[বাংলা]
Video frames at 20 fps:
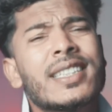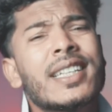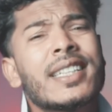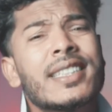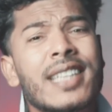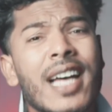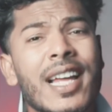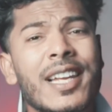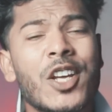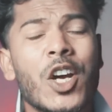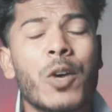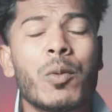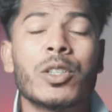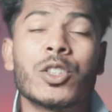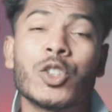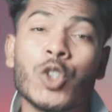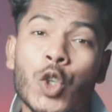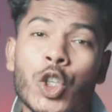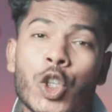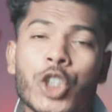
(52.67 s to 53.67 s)
একটা তালি হবে
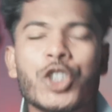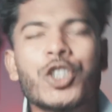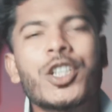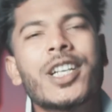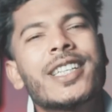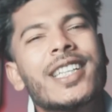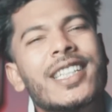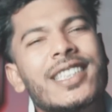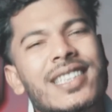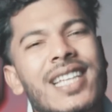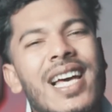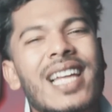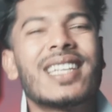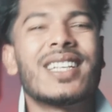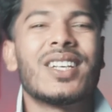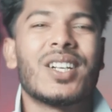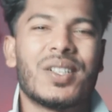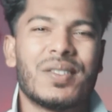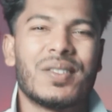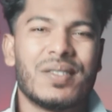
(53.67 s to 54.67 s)
জোরে সোরে একটা
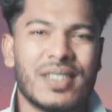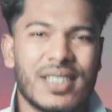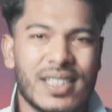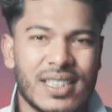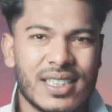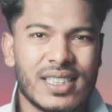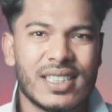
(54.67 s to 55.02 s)
তালি হবে